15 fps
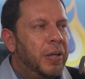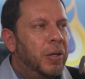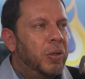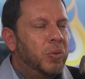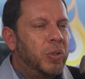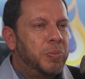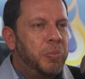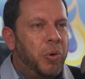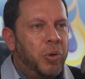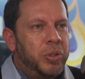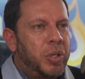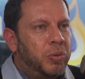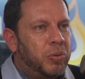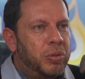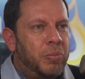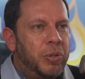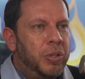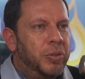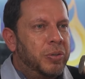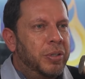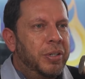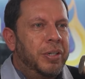tu esposa o tus
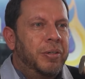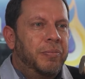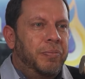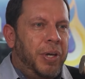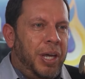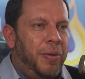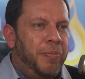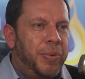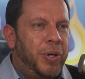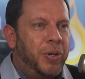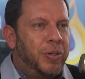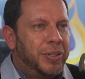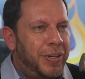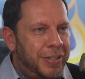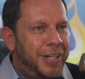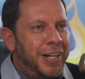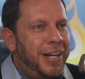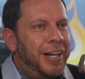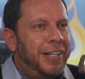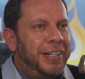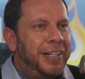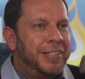amigos, ven, pero no te vas a
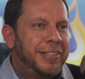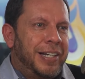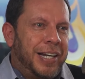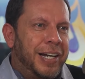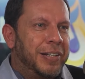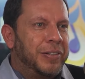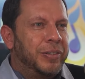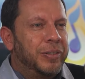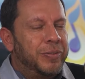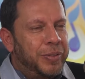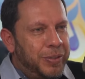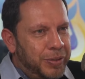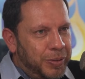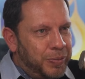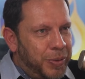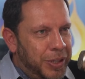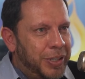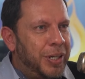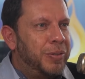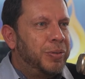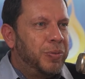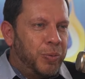dejar de castelar, ¿no?
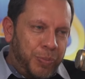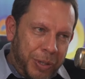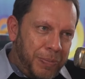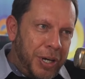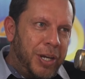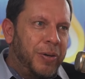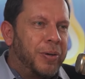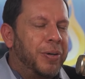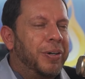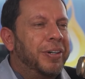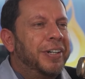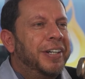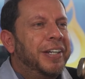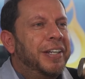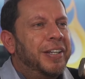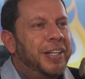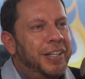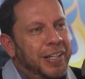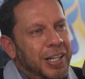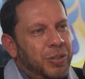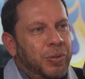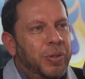Tú, primero, ¿no? Y
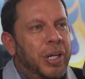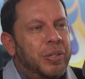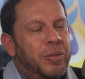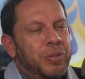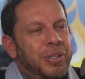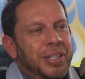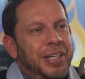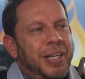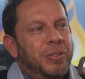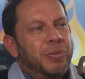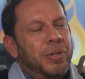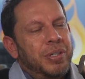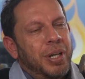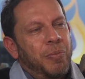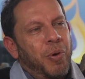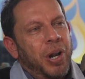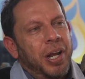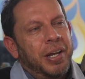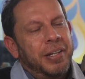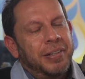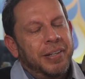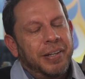das codazos. Y eso de ser buena
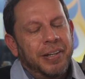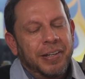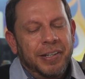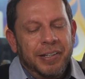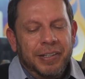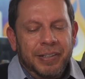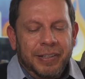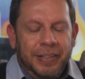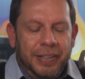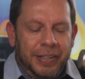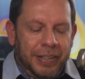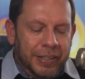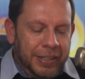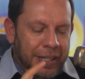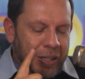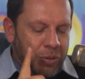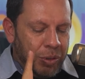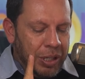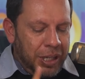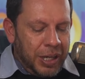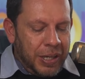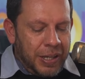gente es un
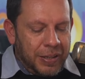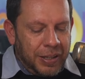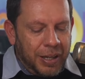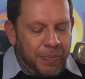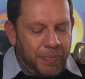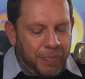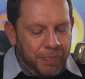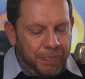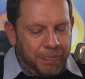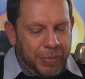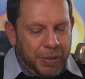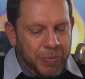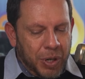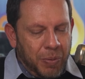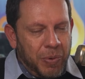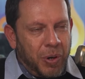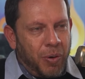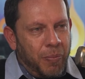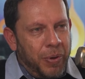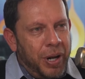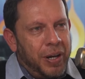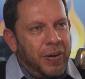ingrediente que primero me
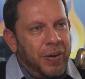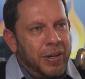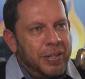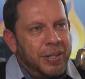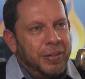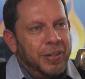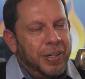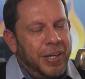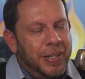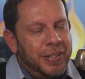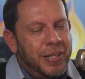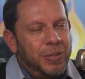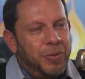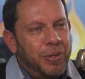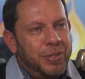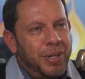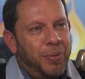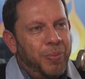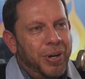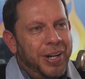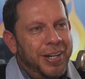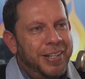rompe la cabeza. ¿Qué es eso de ser
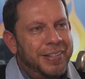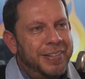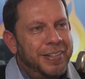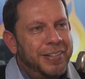buena gente?